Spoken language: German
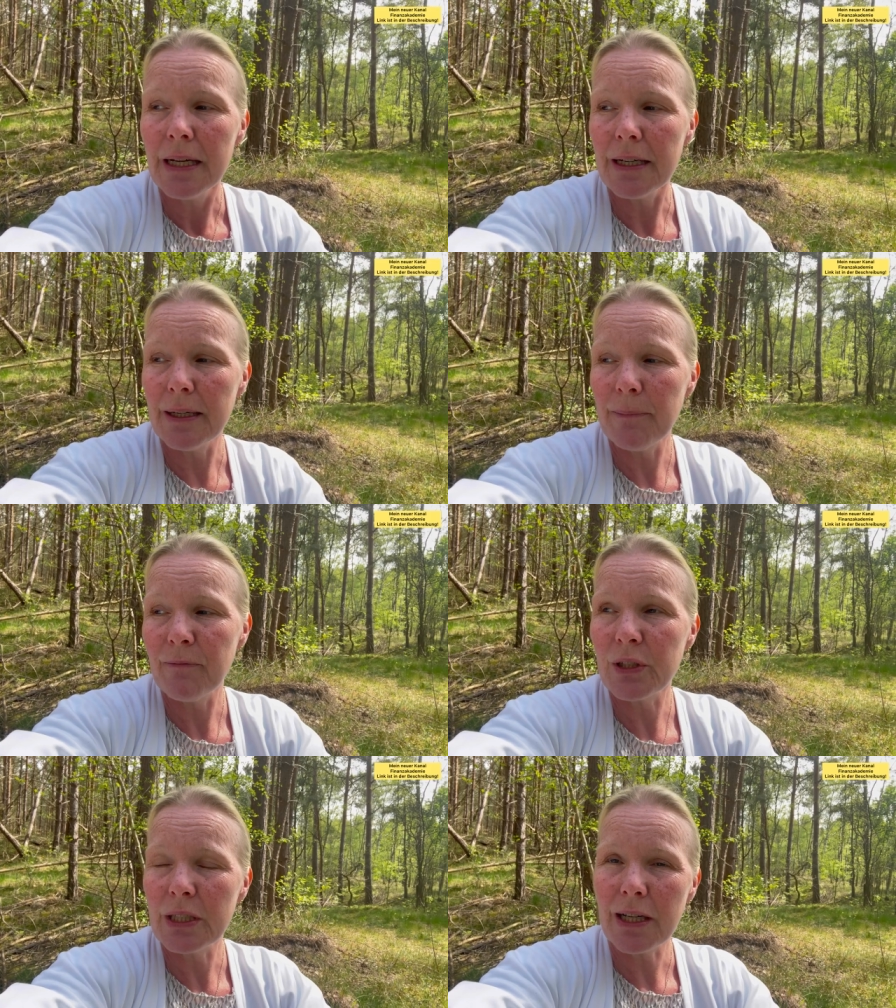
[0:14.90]

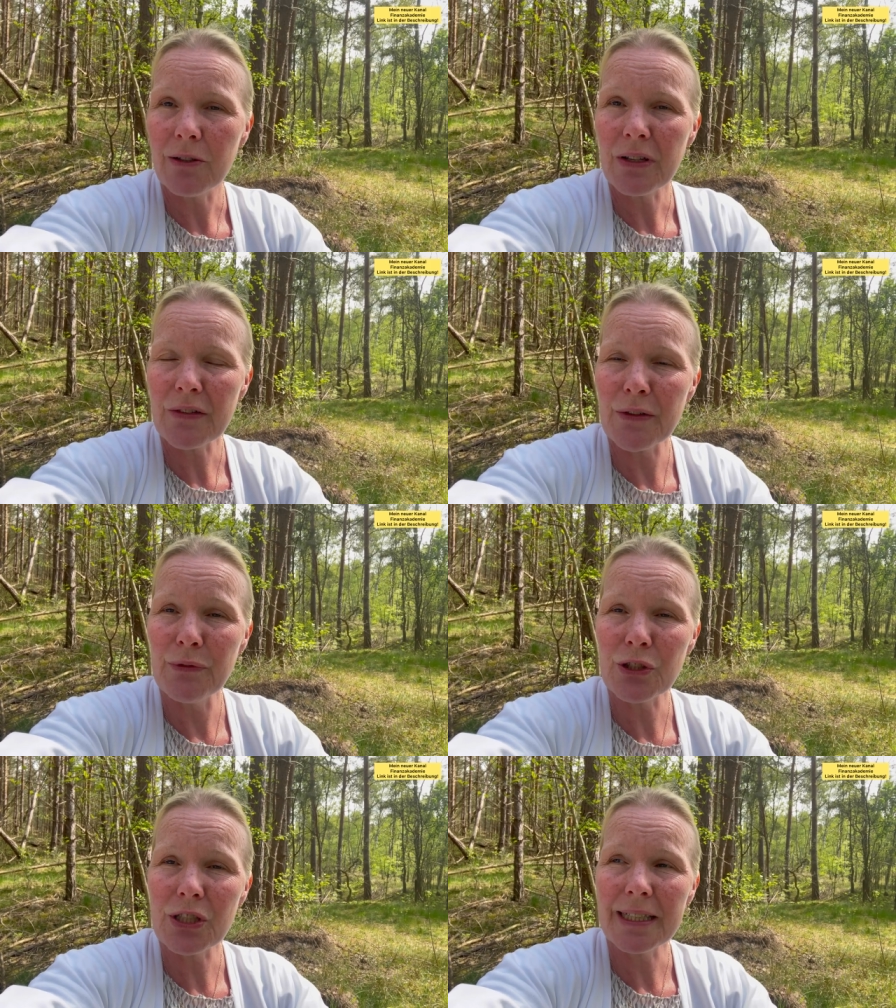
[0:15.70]
ähm, wie genau das
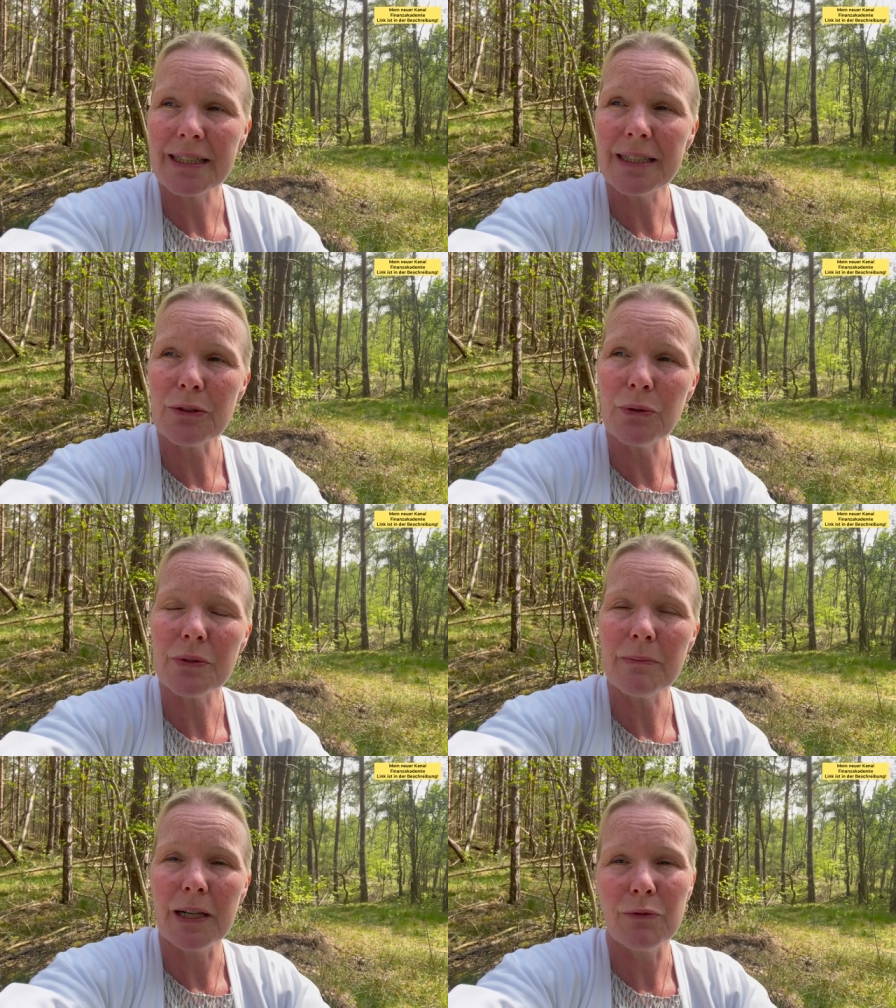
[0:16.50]
vonstatten geht,
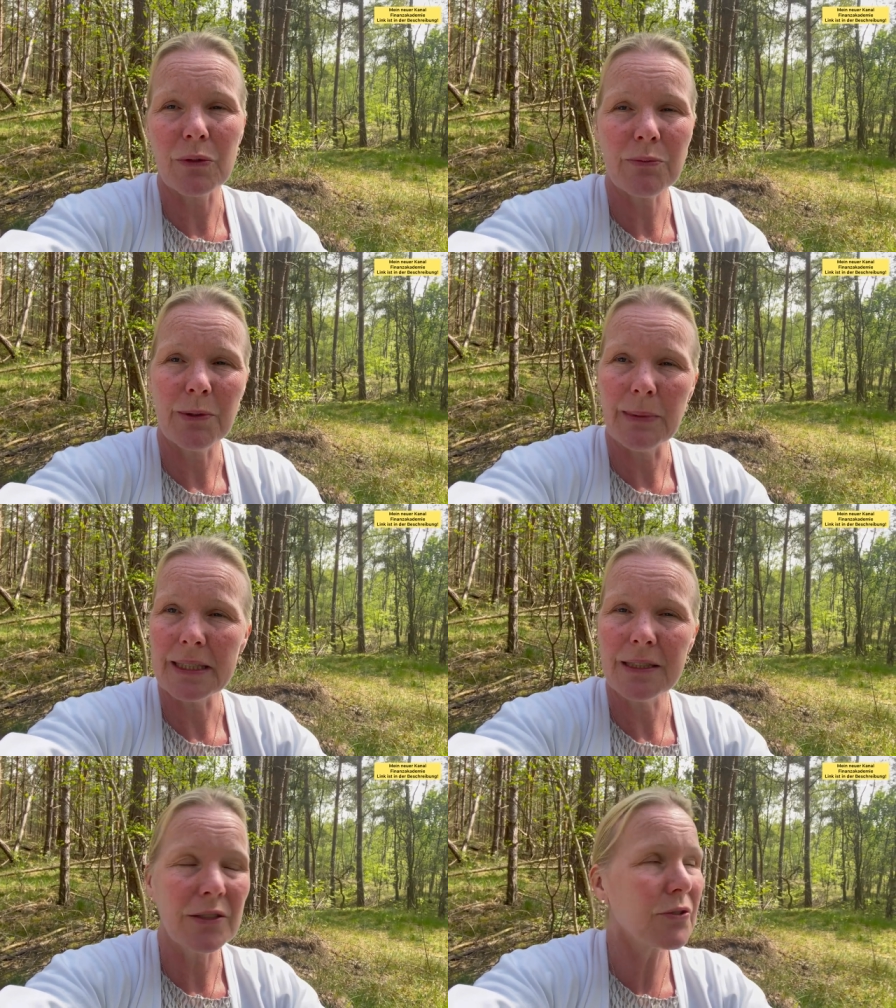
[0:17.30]
guckt mal Wolfsmama
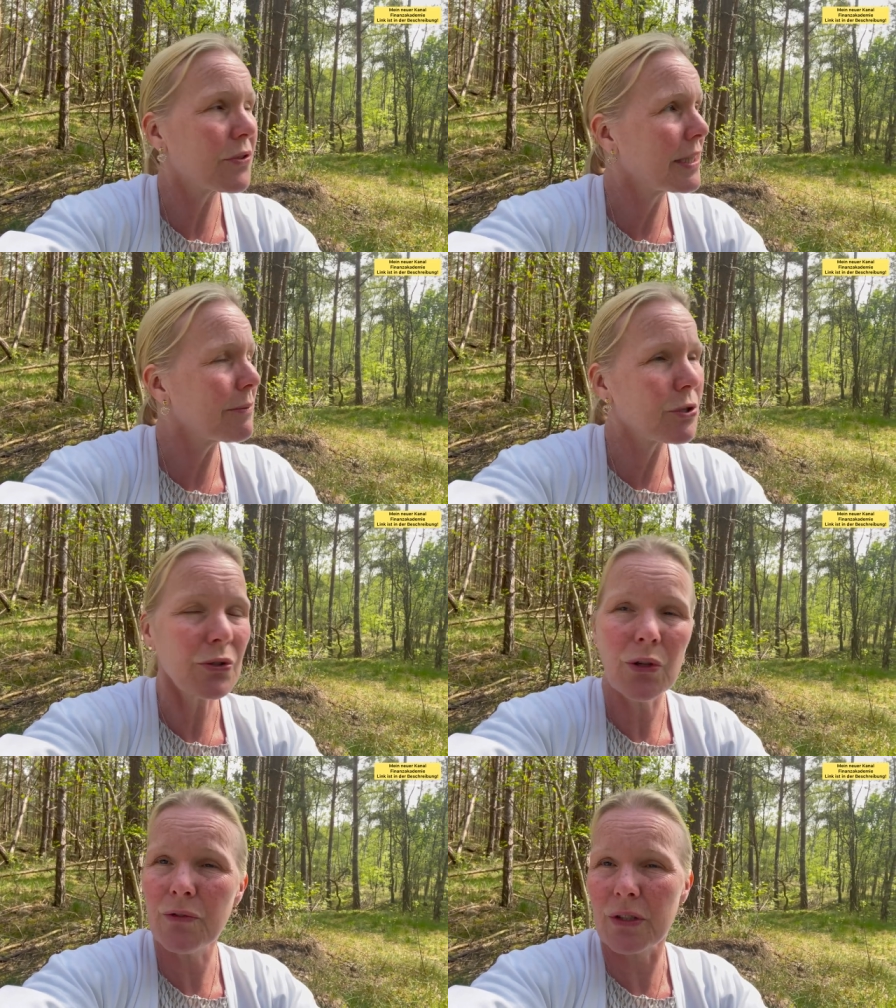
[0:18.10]
Tinnitus. Ich habe schon
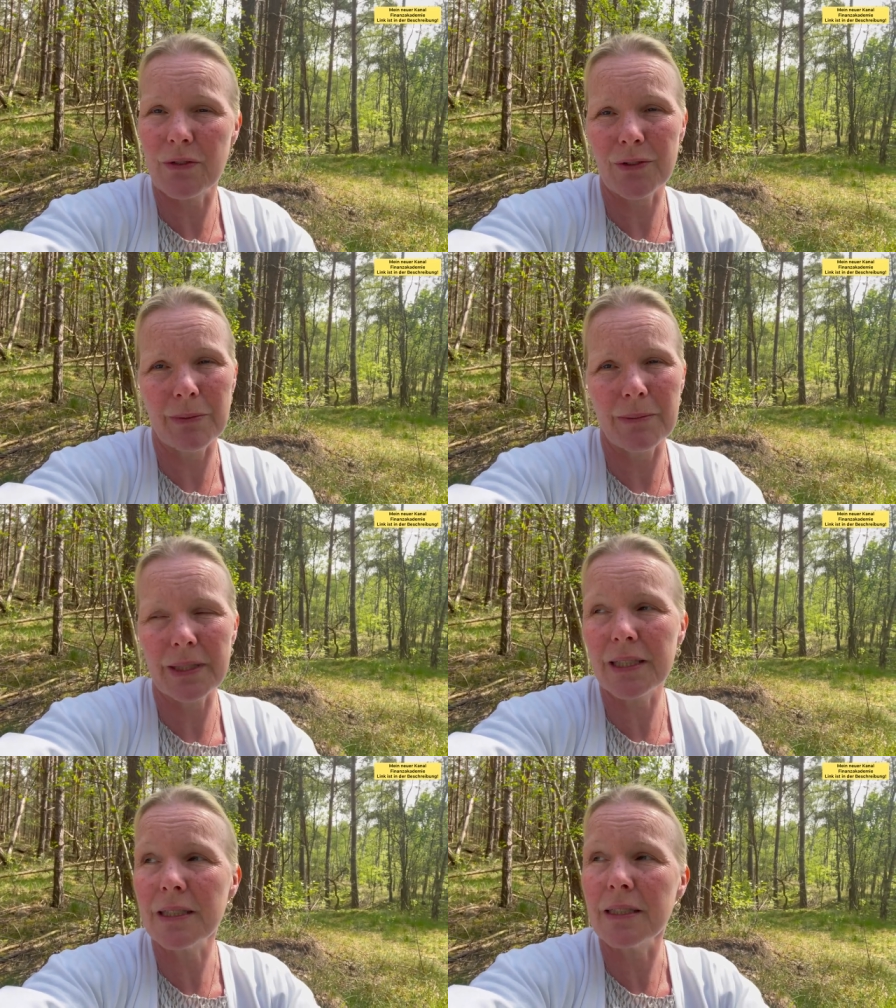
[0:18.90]
öfters darüber
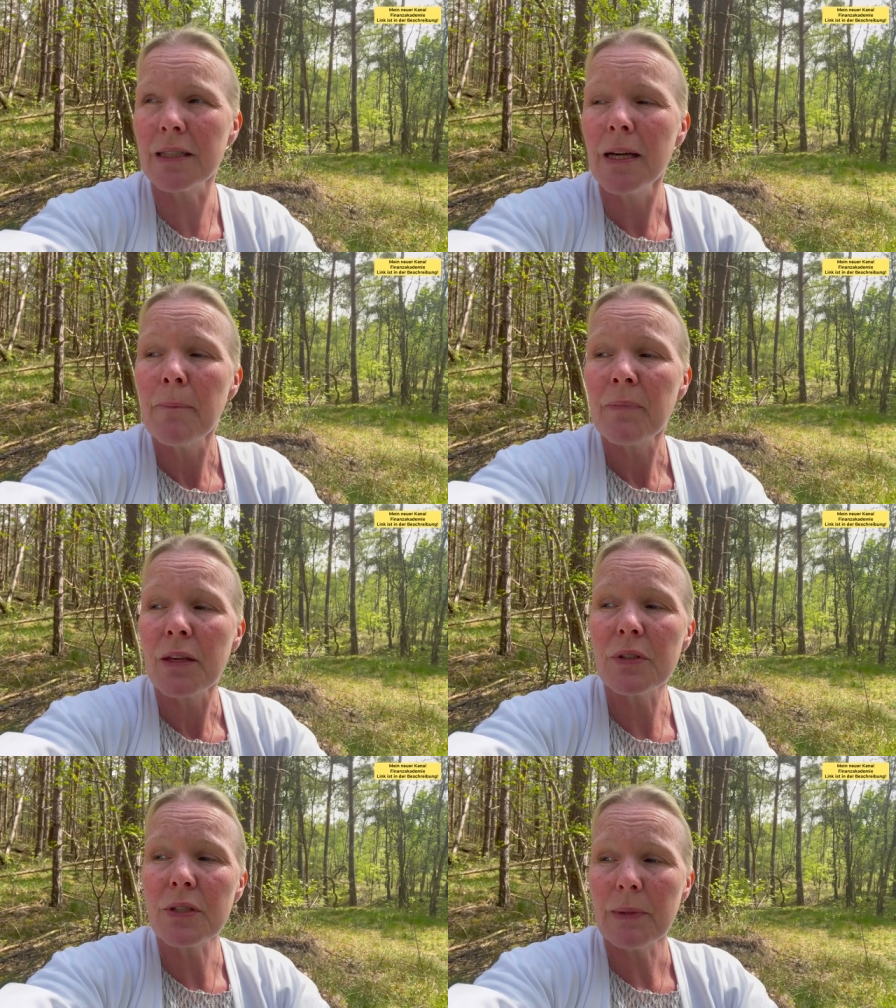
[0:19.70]
berichtet,
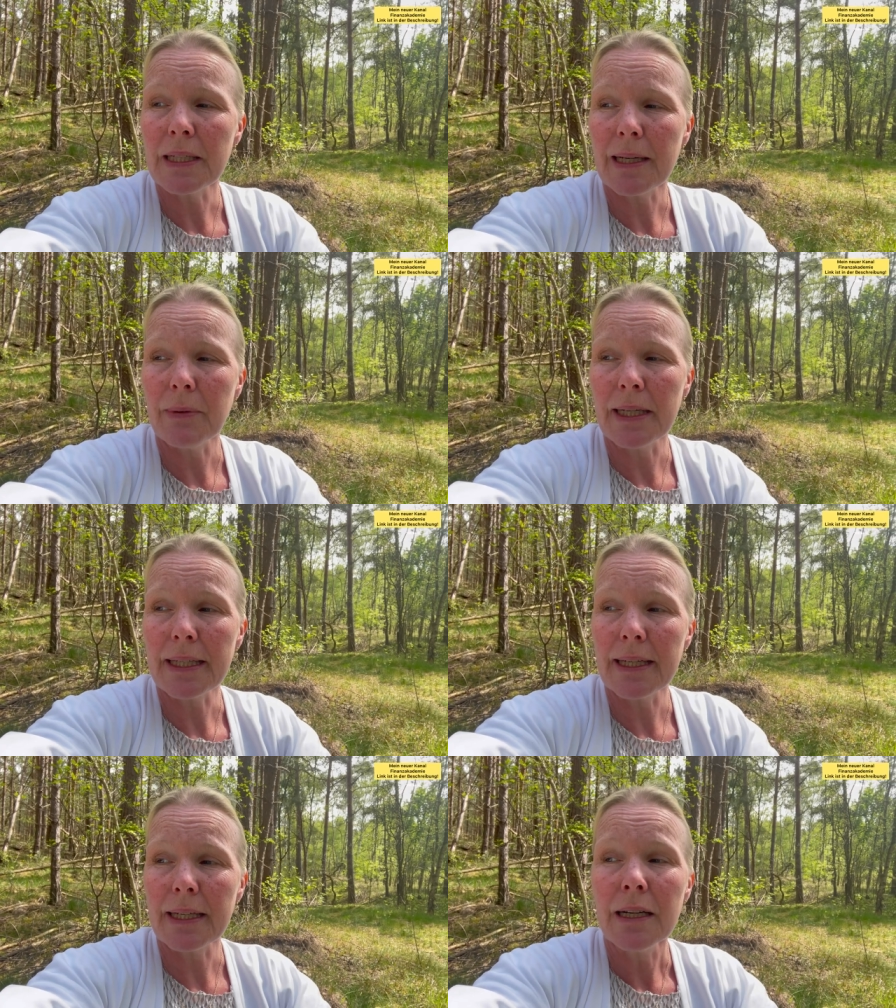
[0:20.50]
wie es mir dabei
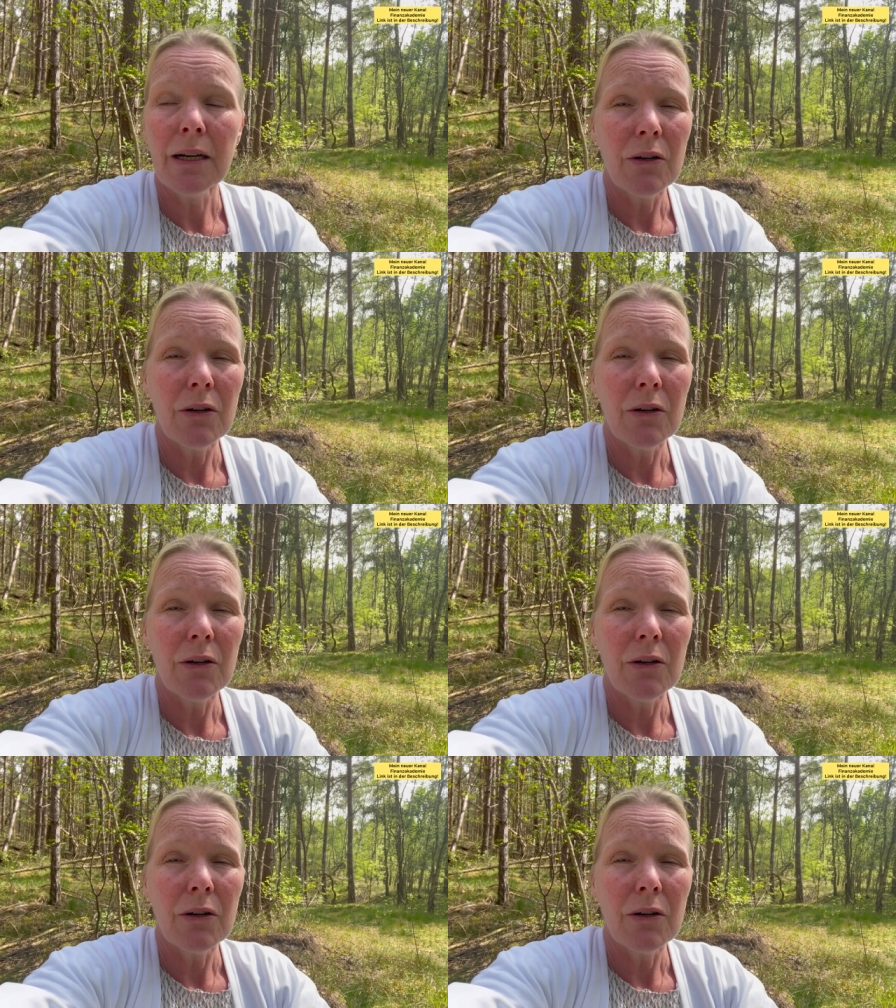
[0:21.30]
ging.